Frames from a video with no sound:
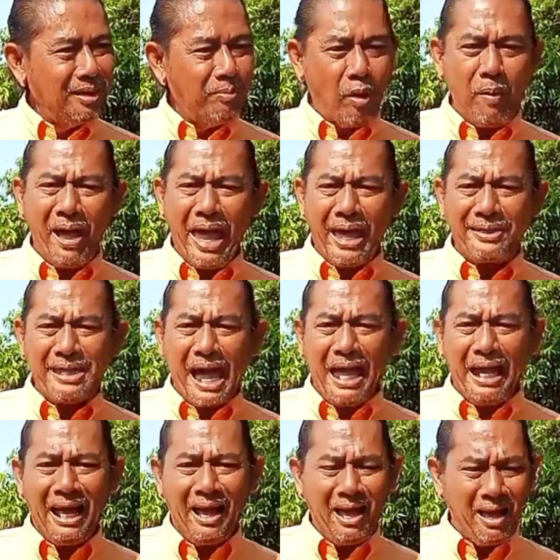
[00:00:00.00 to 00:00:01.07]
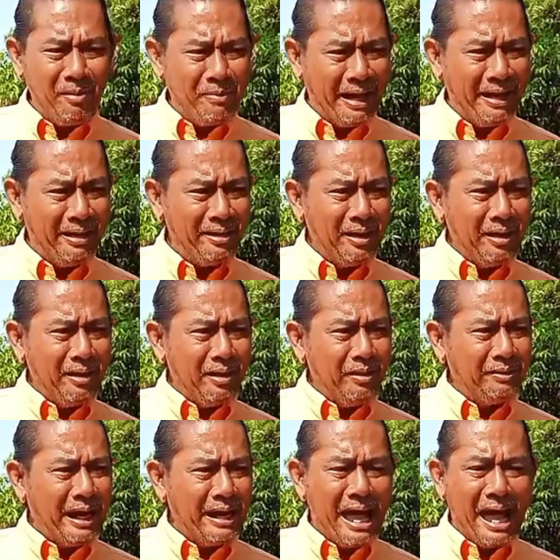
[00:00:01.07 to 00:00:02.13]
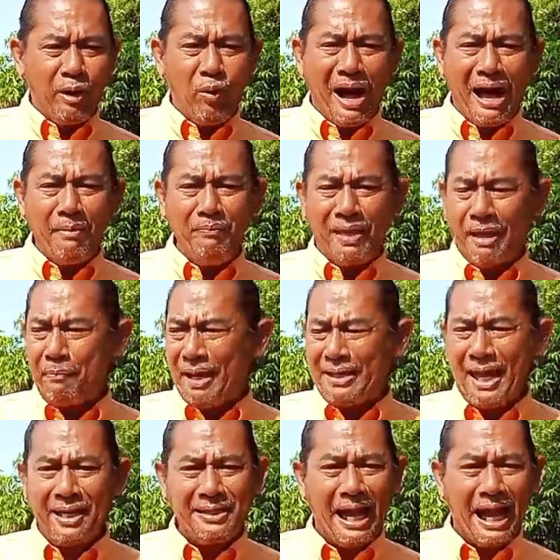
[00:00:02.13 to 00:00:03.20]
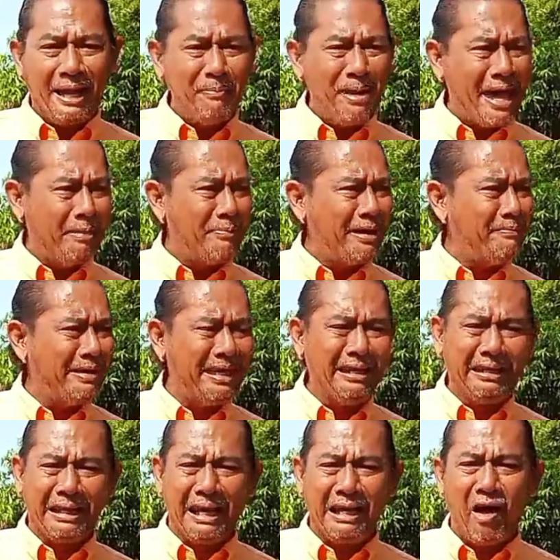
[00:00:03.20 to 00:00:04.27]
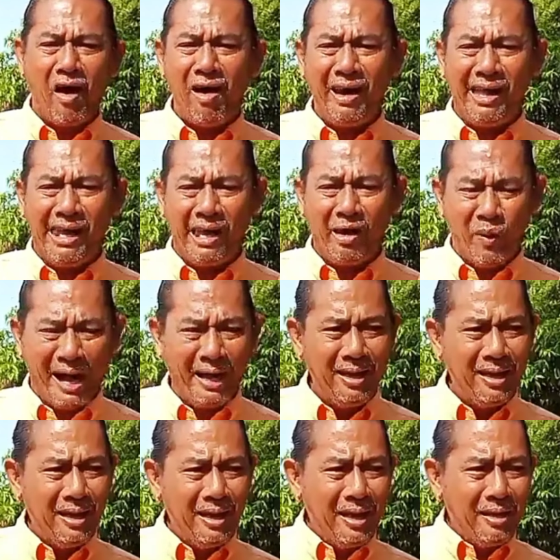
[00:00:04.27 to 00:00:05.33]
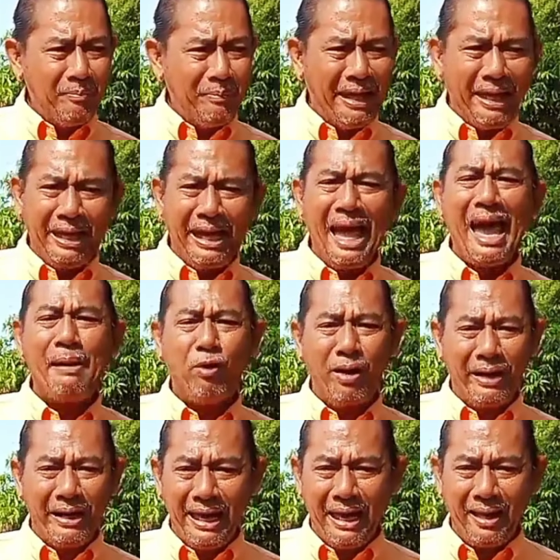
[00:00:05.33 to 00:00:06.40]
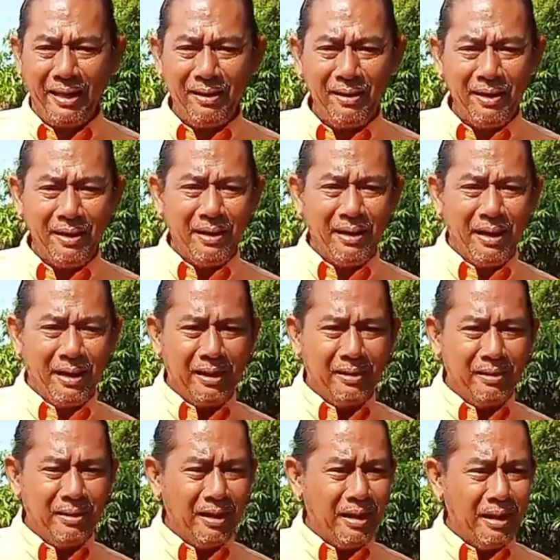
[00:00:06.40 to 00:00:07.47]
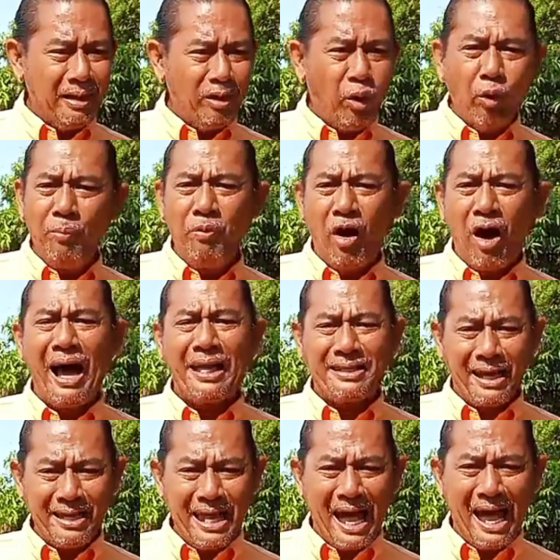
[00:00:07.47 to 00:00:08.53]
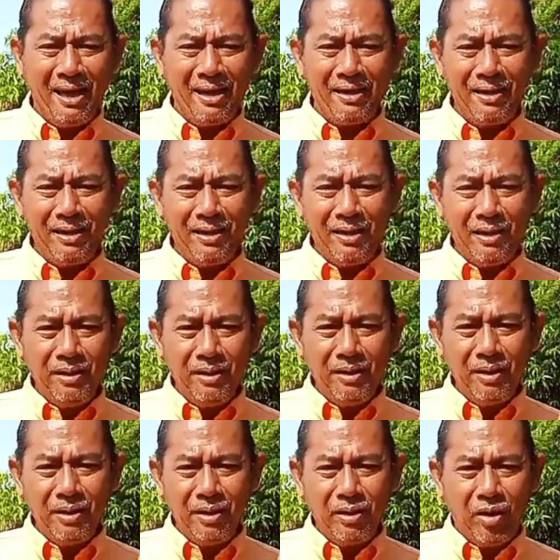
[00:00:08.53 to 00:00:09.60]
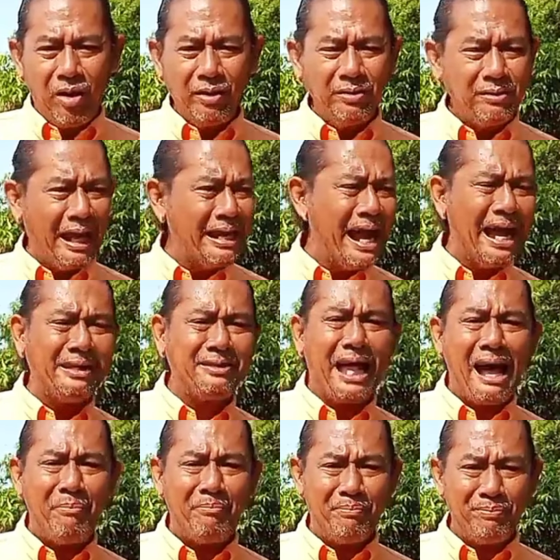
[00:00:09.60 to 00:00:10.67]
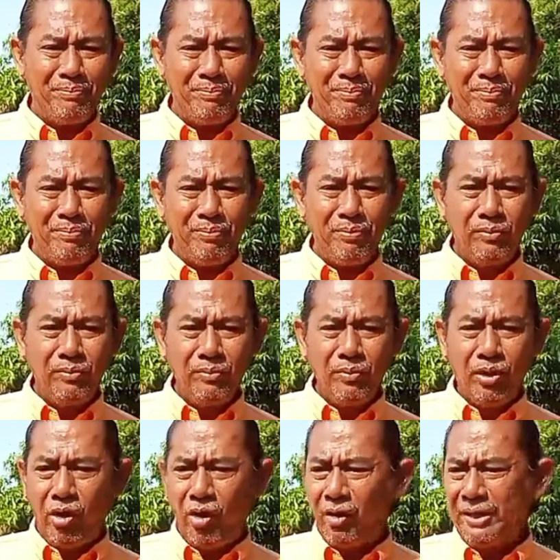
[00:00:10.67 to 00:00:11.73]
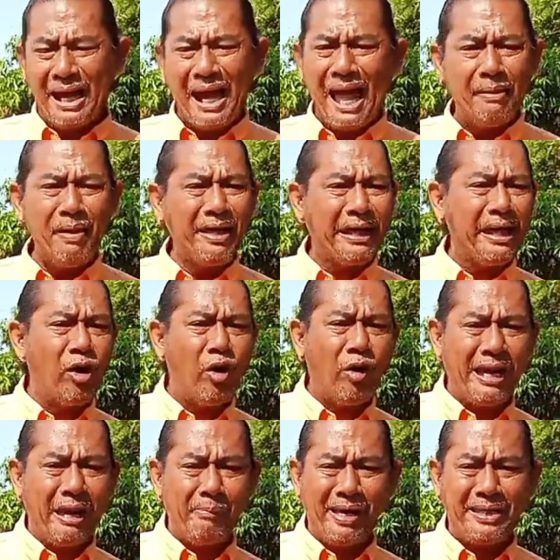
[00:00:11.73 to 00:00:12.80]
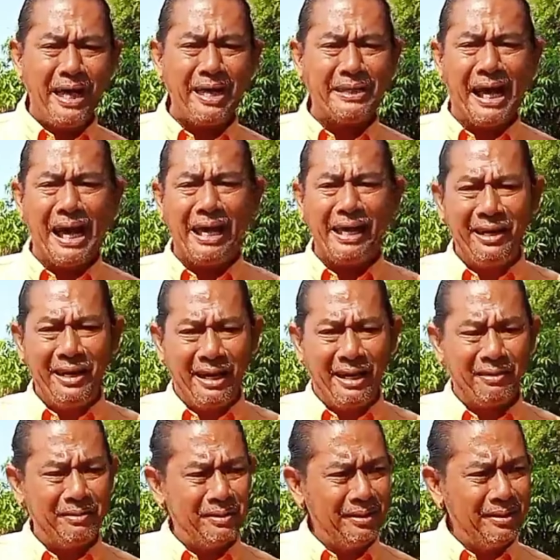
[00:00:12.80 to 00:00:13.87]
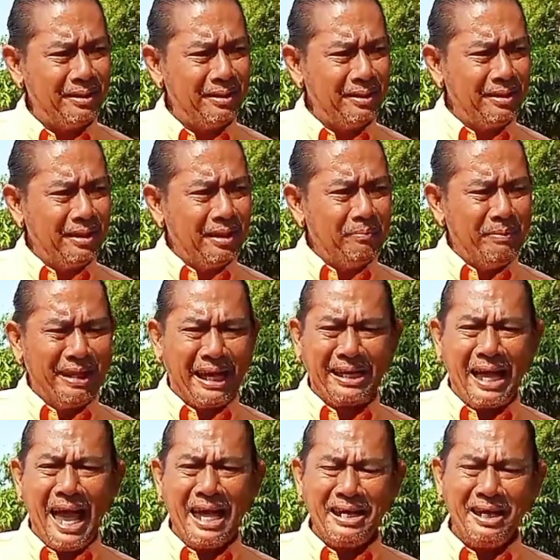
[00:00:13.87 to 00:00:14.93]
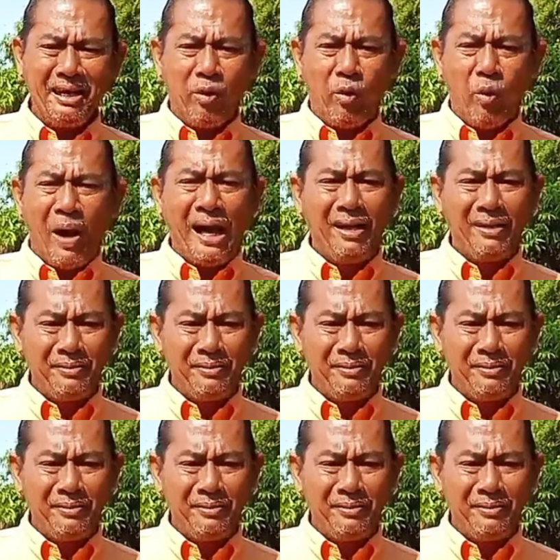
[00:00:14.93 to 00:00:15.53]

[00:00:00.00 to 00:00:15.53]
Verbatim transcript: ผมก็เอกใจแล้วทำไมทนายความในประเทศไทยแม่งไม่มีเหลือหรอเลยเหรอวะมีแค่พวกเนี้ยกลุ่มของอาชญะของทนายตั้มของทนายไม่กี่คนในประเทศไทยเนี่ยแหละมีกันแค่นี้หรอวะ